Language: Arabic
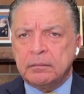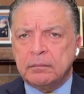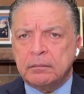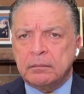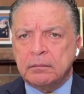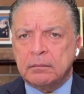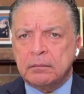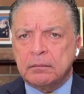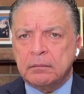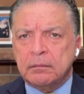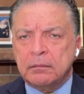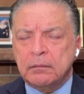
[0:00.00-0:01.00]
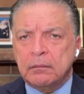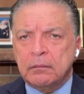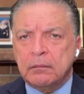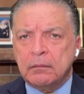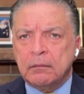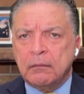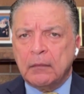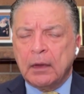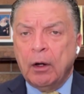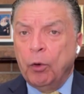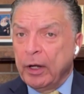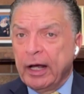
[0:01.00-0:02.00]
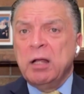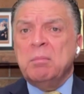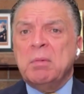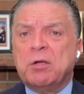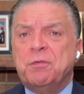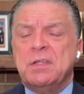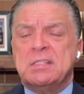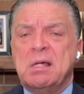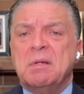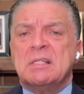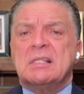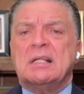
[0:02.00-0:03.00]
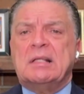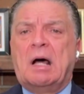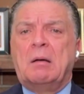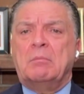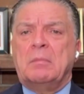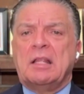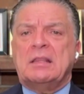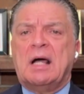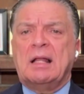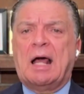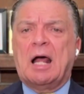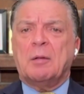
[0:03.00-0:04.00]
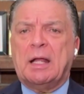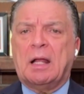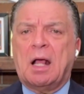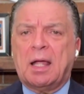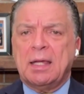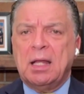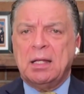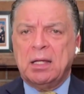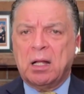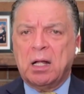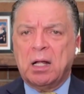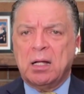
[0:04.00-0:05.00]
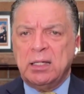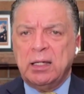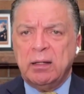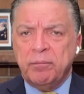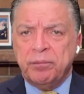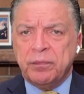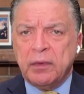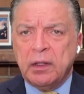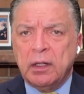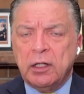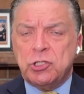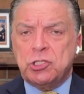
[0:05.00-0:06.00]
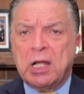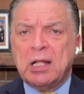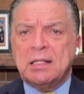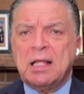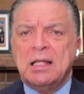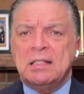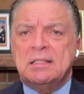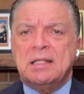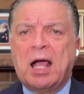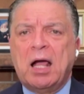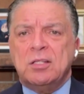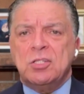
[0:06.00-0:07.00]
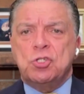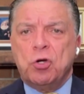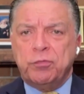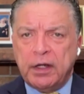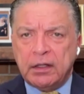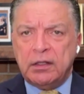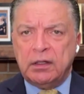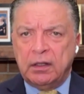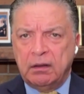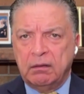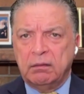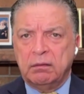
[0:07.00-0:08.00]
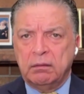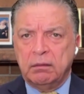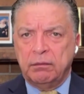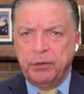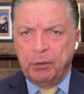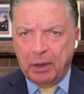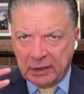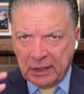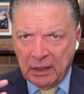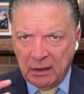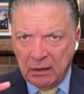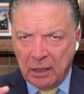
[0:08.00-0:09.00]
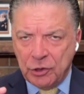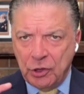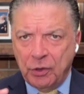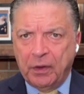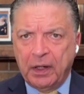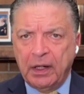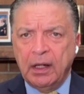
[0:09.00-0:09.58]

واضحه العاد ولعلمك في زمن صدام اثناء الحرب العراقيه الايرانيه اشترط الاتحاد السوفيتي في وقته الشيوعي